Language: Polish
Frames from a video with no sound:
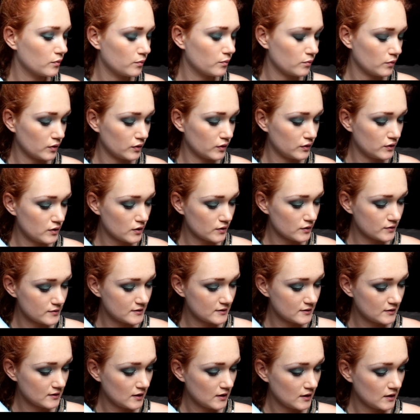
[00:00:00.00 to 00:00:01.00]
moi
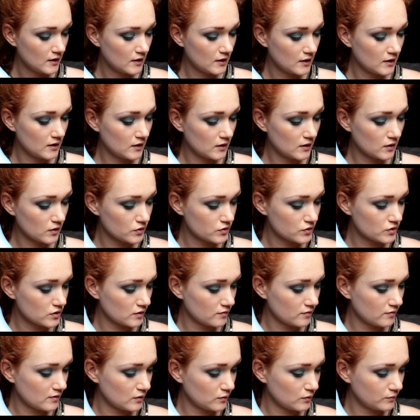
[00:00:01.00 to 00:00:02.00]
drodzy, ile on
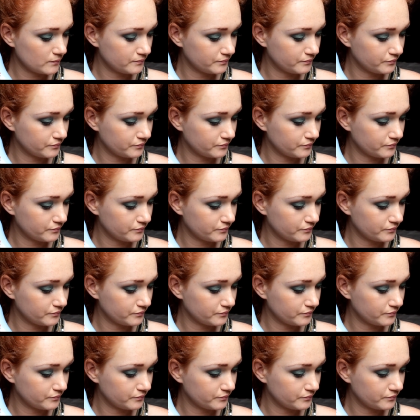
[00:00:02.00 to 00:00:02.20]
kosztował?